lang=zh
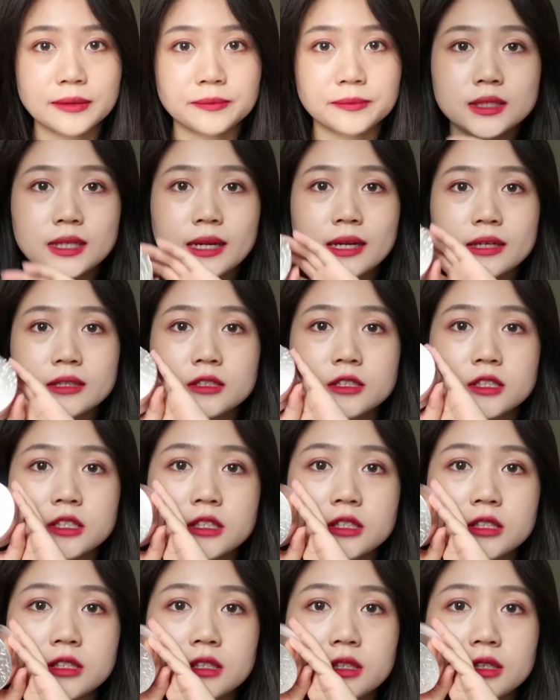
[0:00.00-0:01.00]
接下来呢
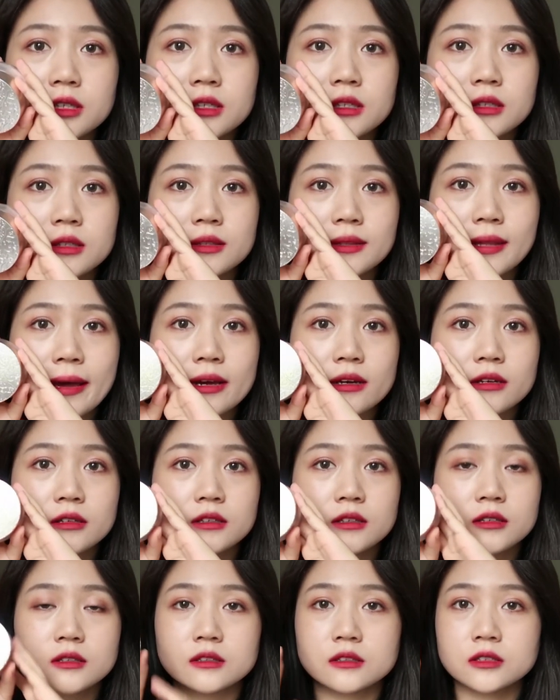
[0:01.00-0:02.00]
是这一个黛
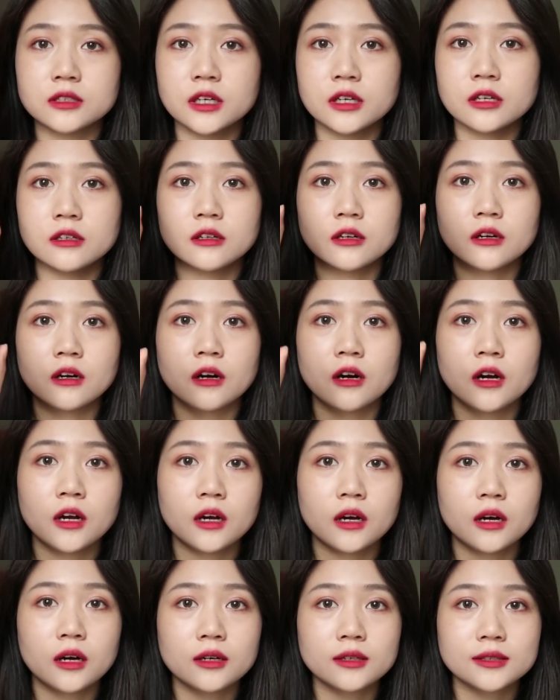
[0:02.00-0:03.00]
珂的这个
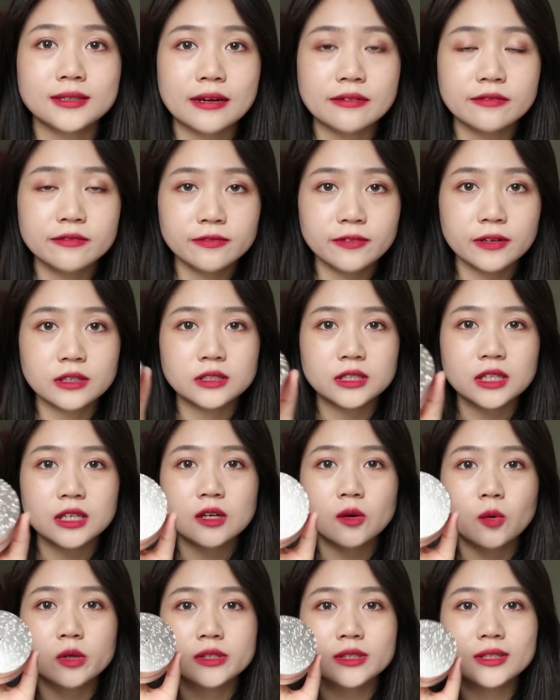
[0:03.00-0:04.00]
呃散粉，这
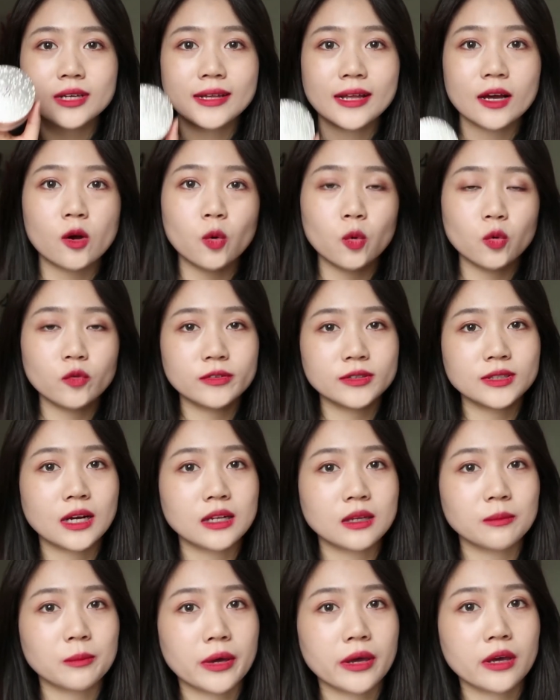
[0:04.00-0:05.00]
个我之前在购物分
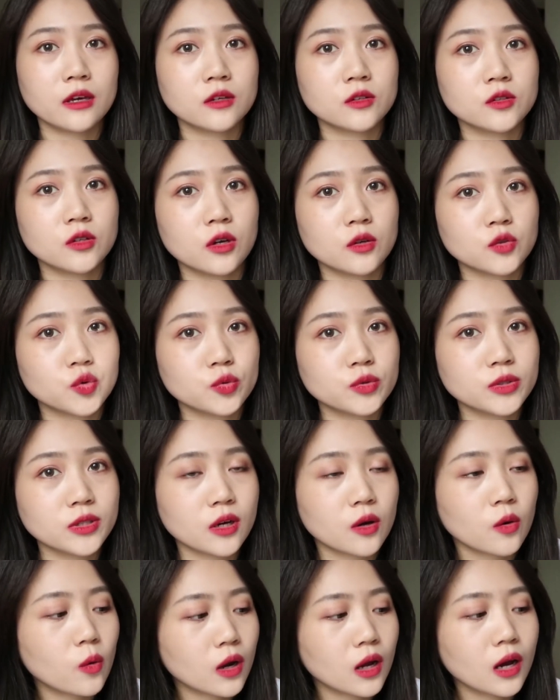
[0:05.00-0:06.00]
享里面也也出
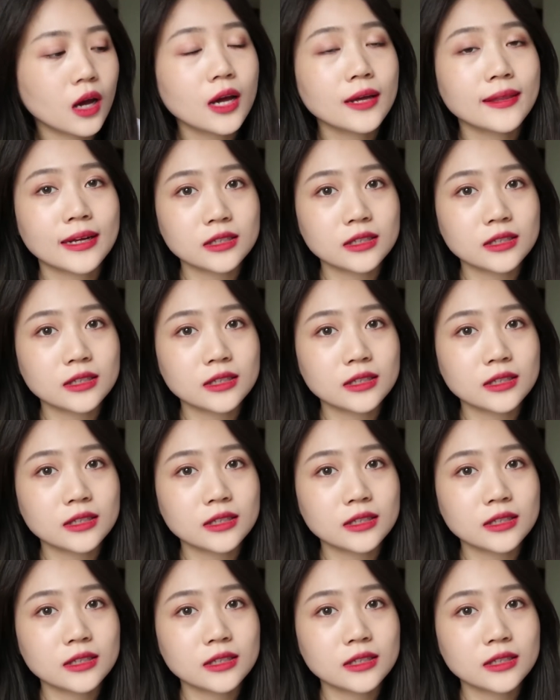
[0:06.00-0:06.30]
现过了。